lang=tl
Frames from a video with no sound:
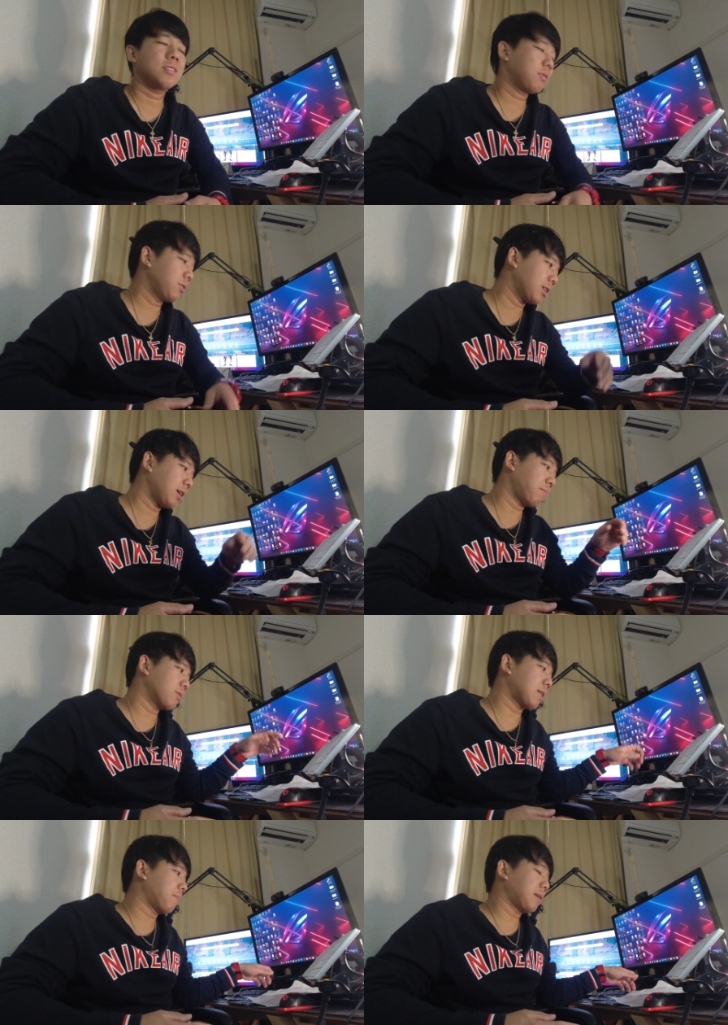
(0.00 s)
So yun na nga
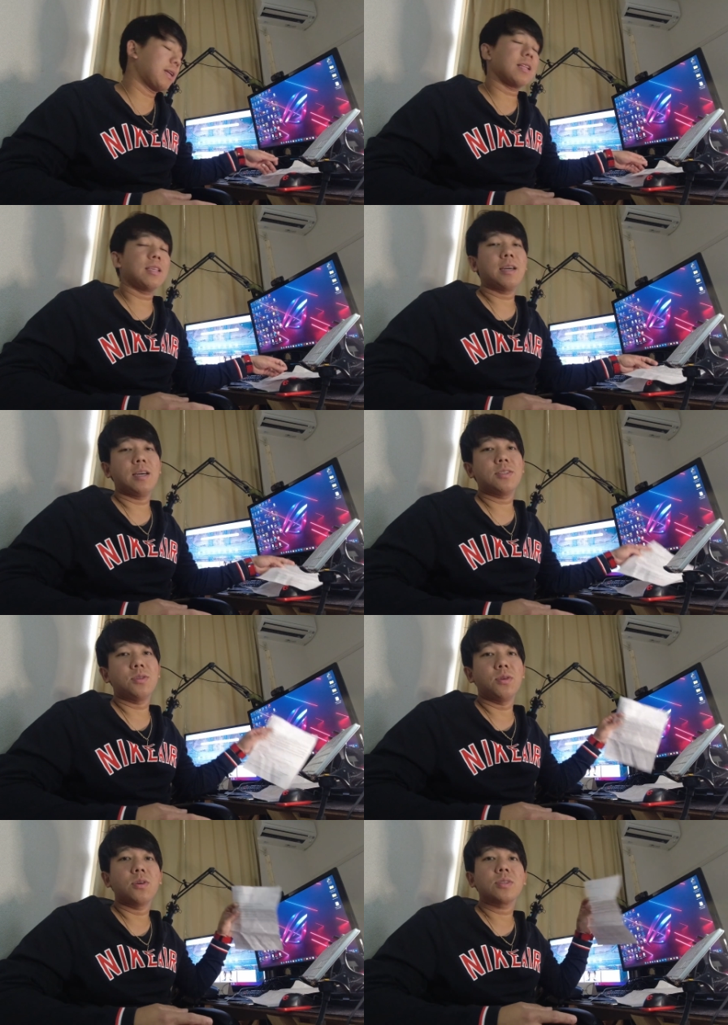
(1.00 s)
pag-usapan na natin guys
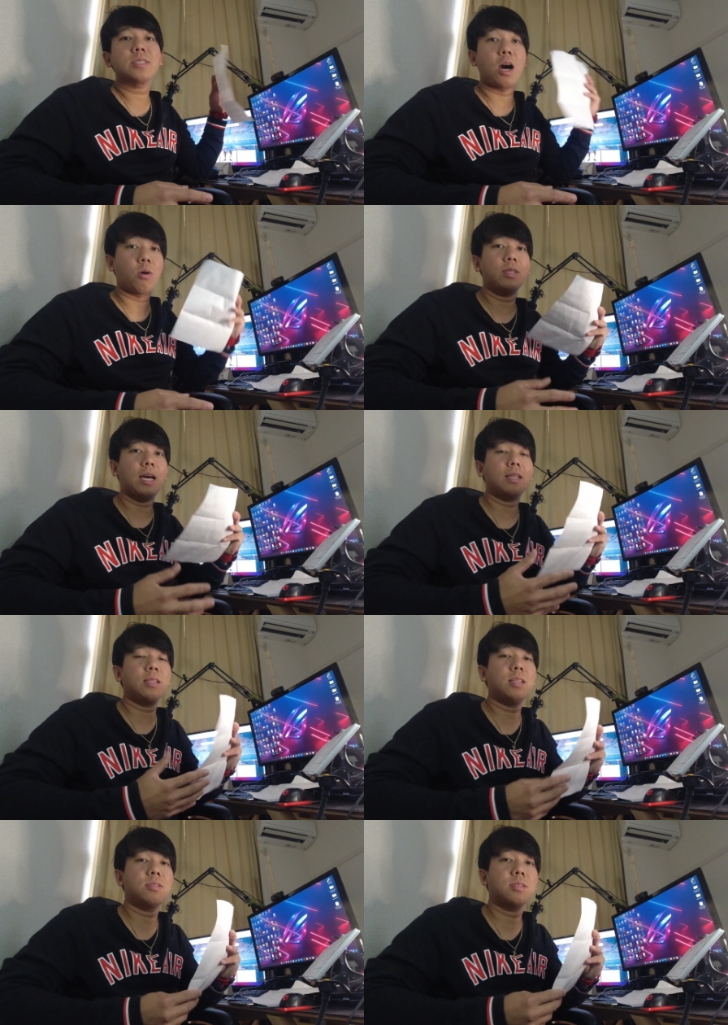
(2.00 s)
yung sahod
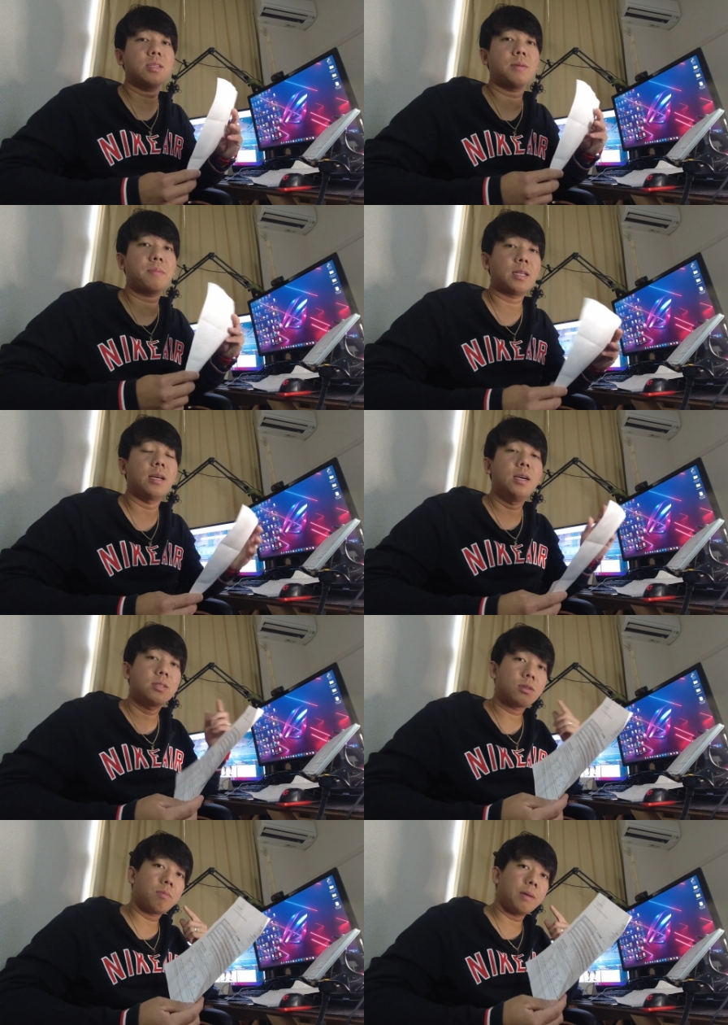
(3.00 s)
natin dito sa Japan.
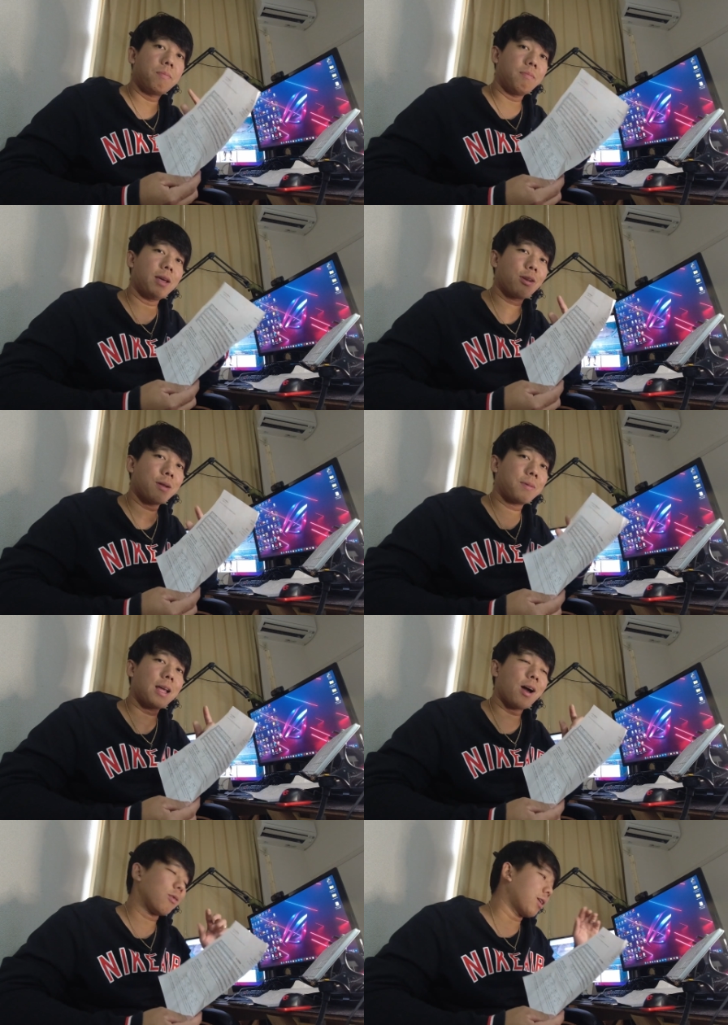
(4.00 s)
So may mayroon na
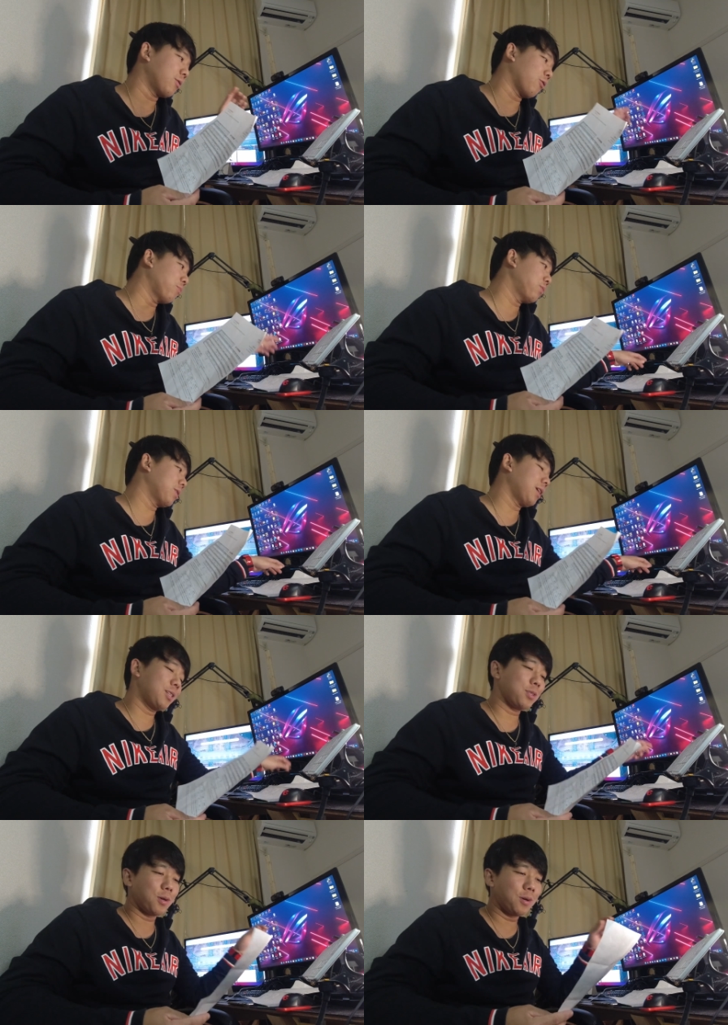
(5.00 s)
pala akong ano,
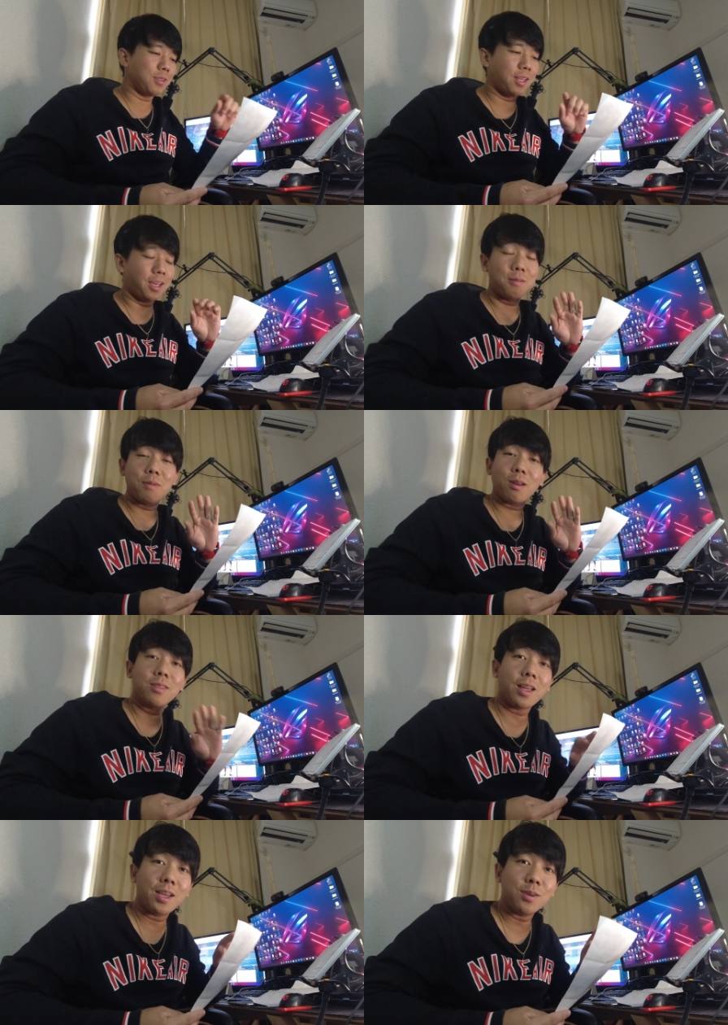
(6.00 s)
computation, then meron
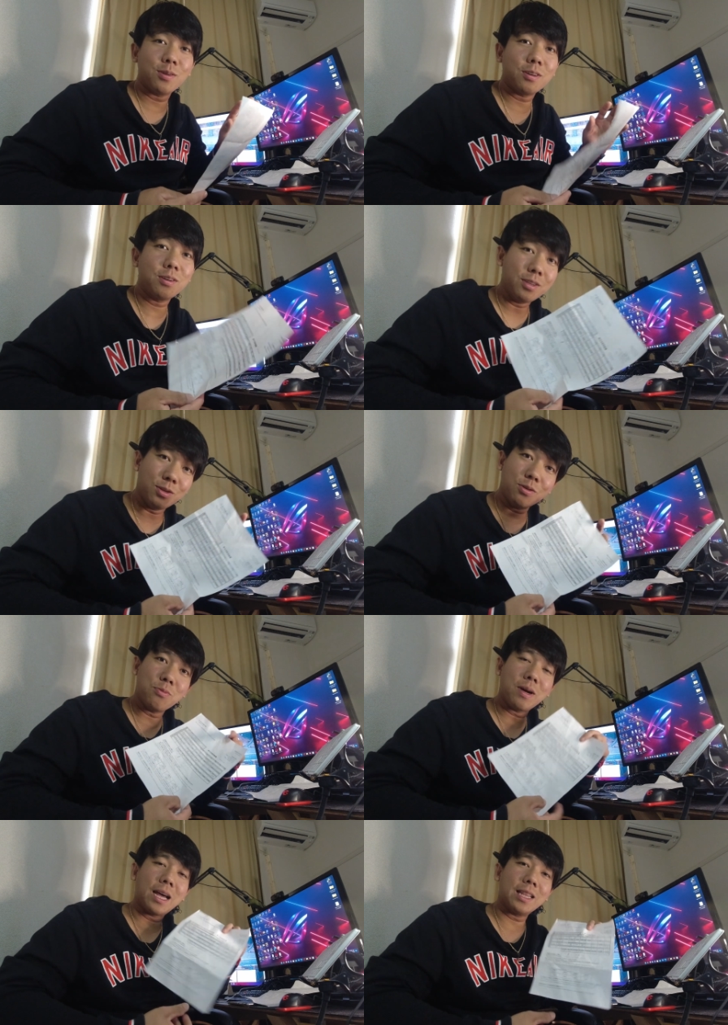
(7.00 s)
tayong yung
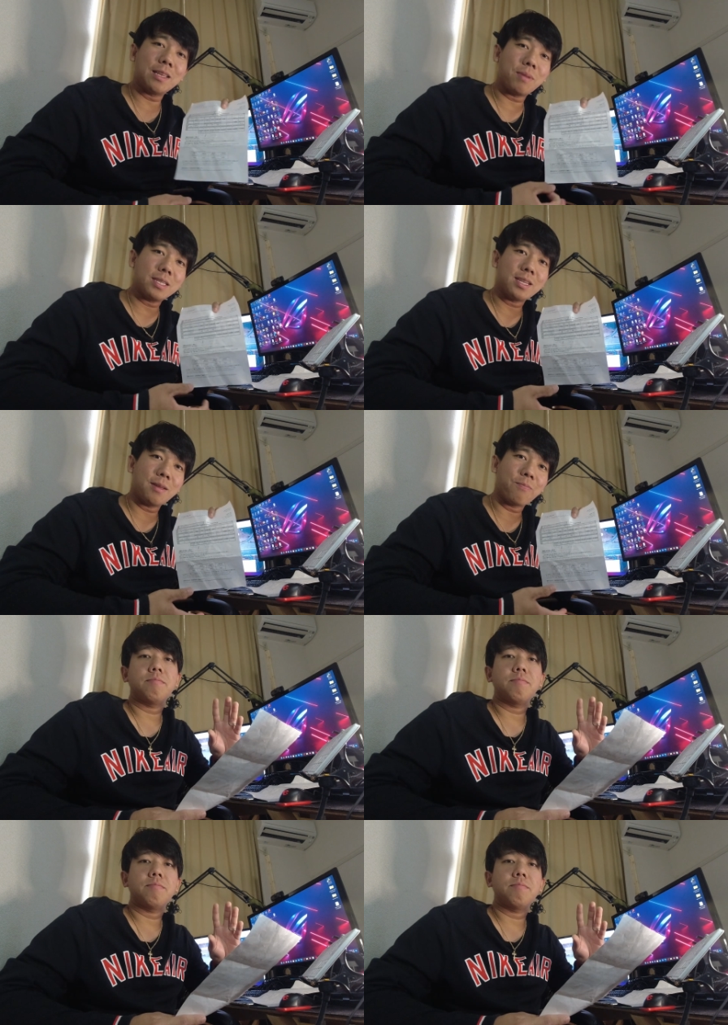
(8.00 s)
lumahat and payslip.